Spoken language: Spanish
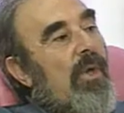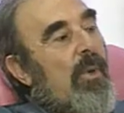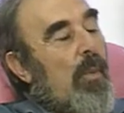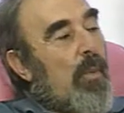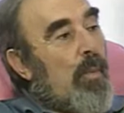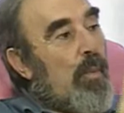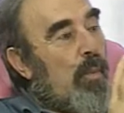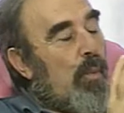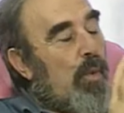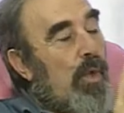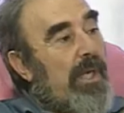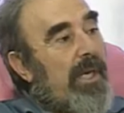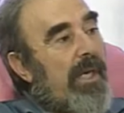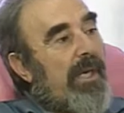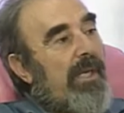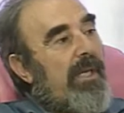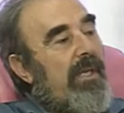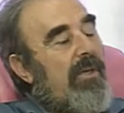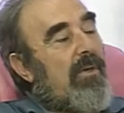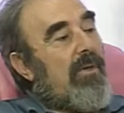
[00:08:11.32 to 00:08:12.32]
muy
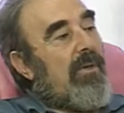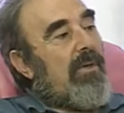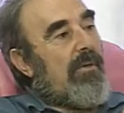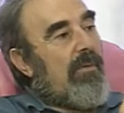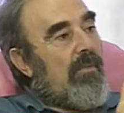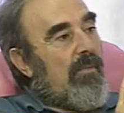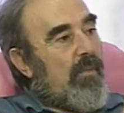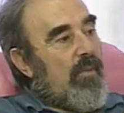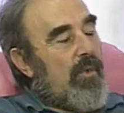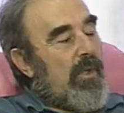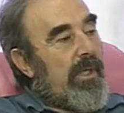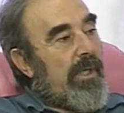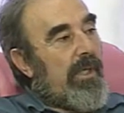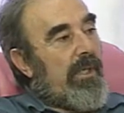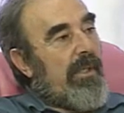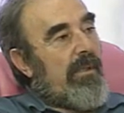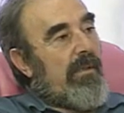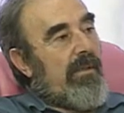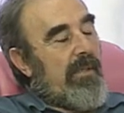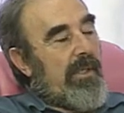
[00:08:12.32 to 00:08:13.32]
rico, muy
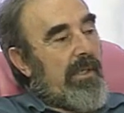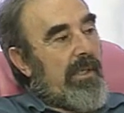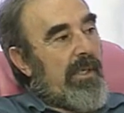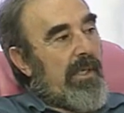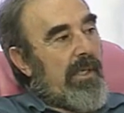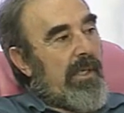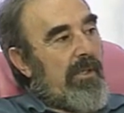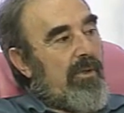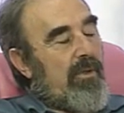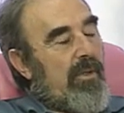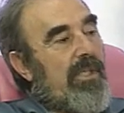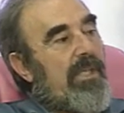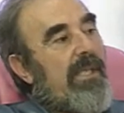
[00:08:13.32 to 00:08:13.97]
rico en aquel entonces